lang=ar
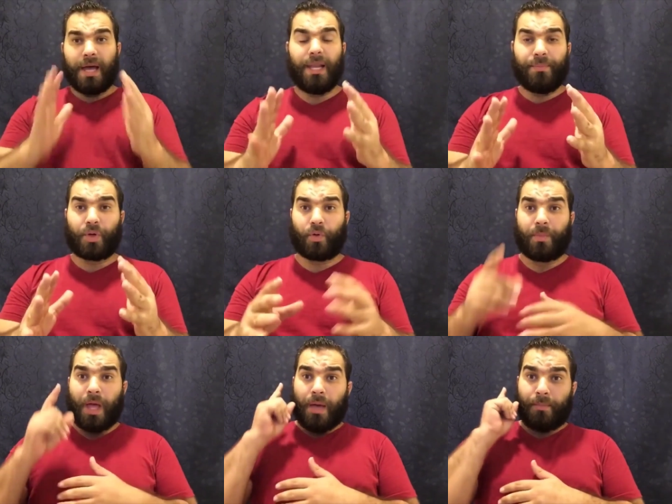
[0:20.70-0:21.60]
اهلا
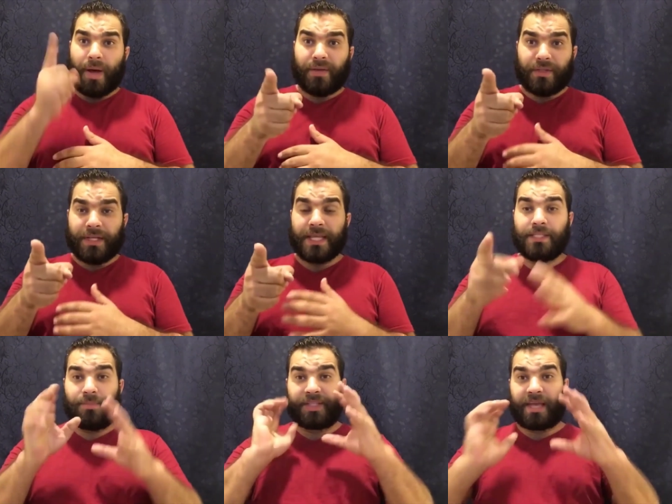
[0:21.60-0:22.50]
بكم بعض
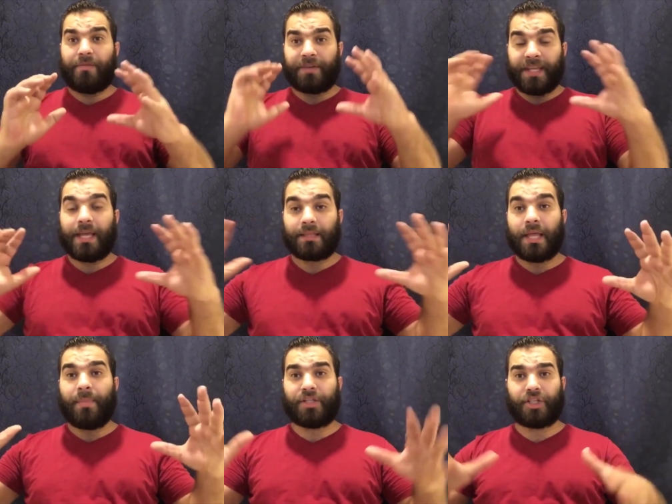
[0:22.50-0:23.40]
الناس بتخاف ان هي
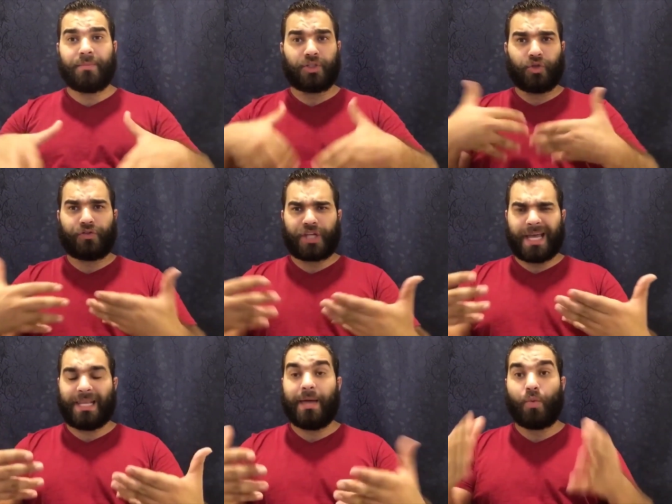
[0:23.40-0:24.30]
تنام عشان ما تشوفش
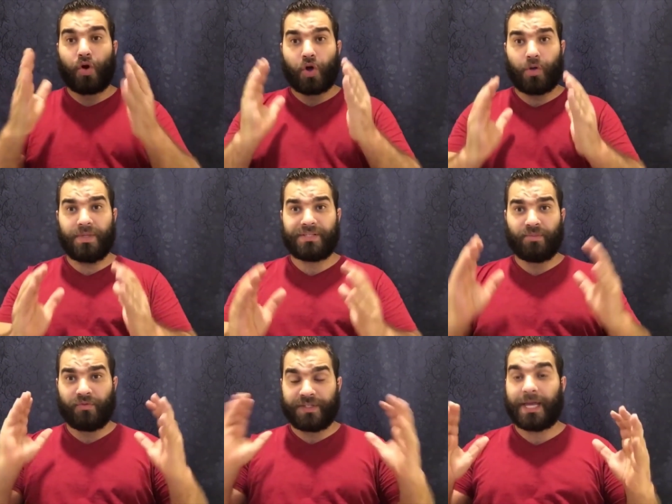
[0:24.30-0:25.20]
احلام
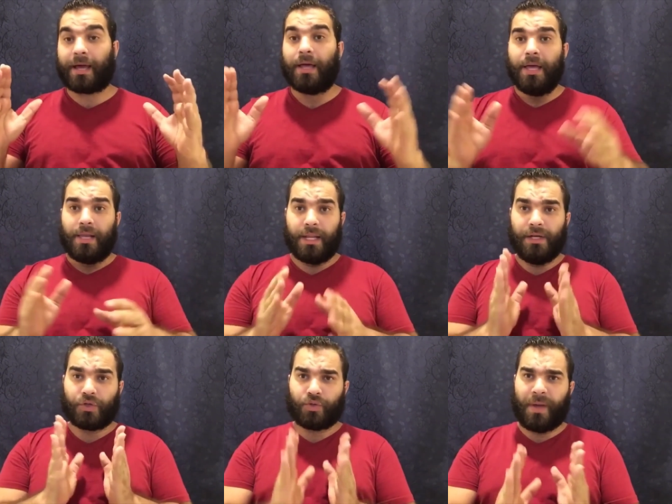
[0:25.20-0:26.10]
وكوابيس مفزعه
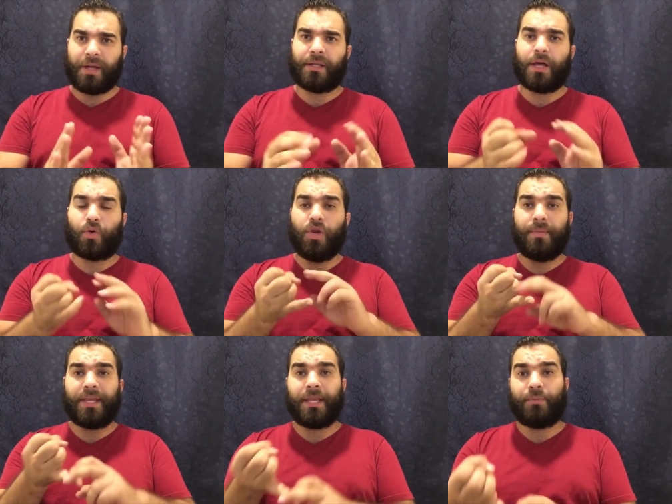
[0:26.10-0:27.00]
لان سبحان الله
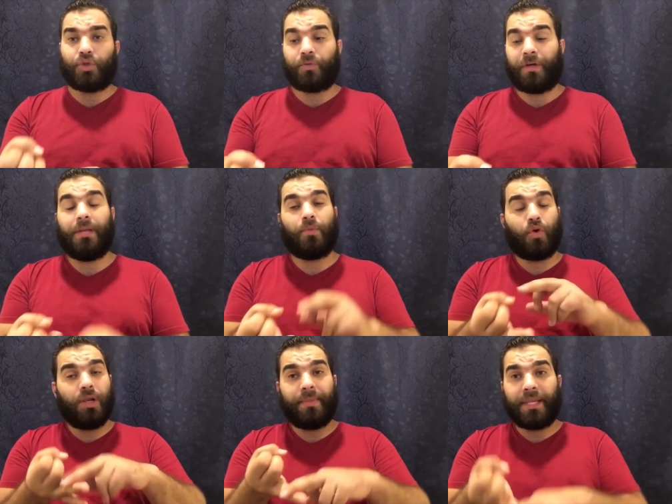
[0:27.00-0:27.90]
كل ما ينام يشوف
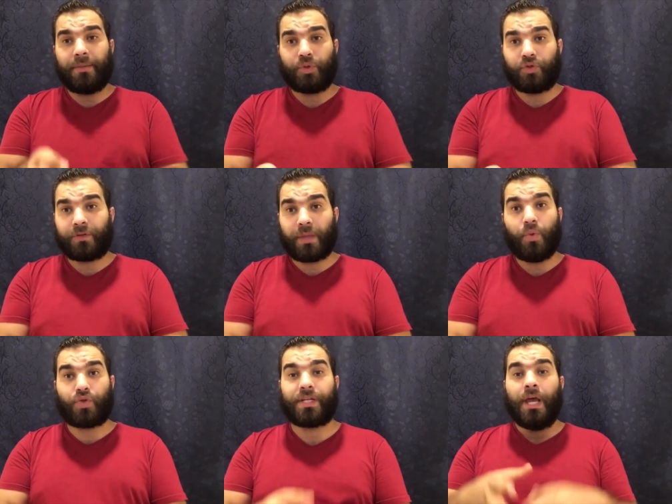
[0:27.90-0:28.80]
حلم كل ما ينام يشوف
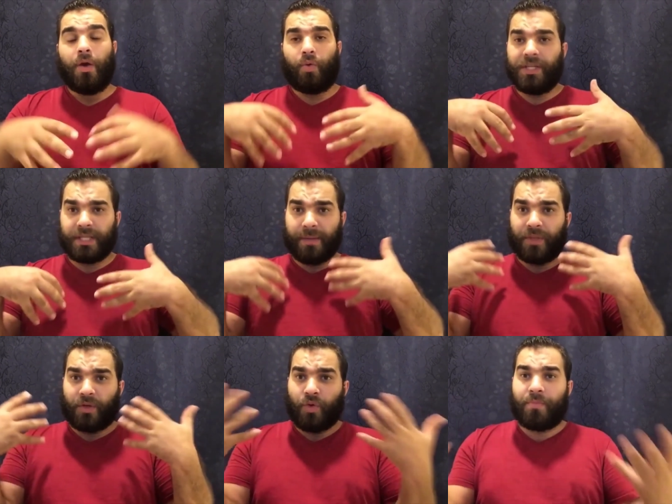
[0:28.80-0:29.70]
كابوس ويصحى
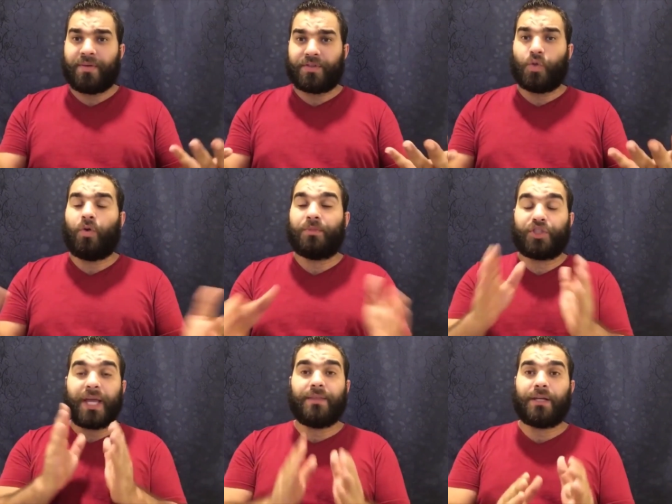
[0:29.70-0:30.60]
من النوم مفزوع
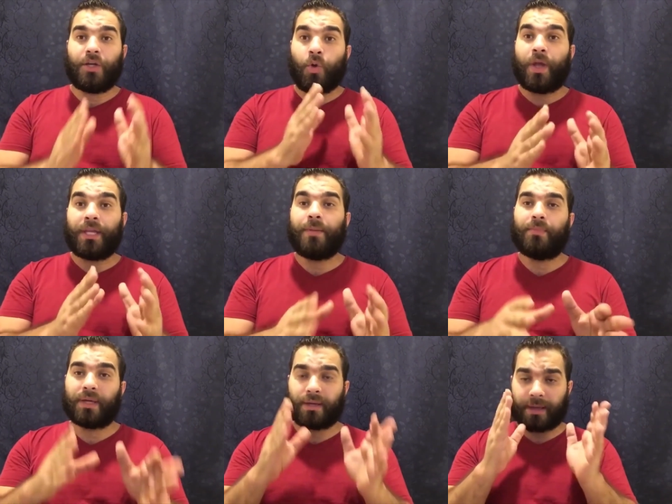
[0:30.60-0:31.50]
مش قادر ان هو
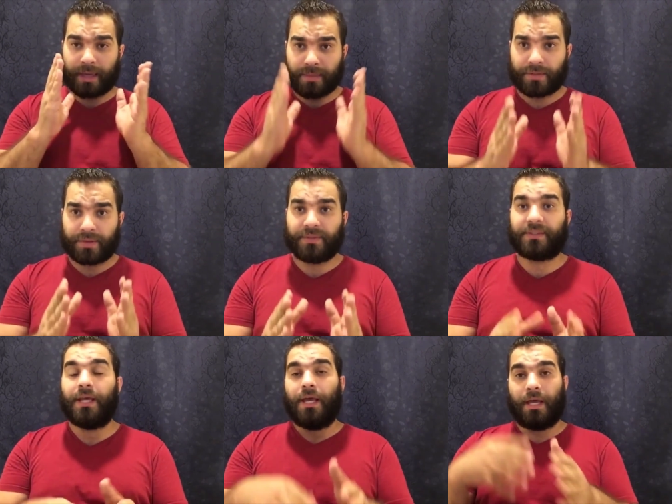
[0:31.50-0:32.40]
ينام من كثره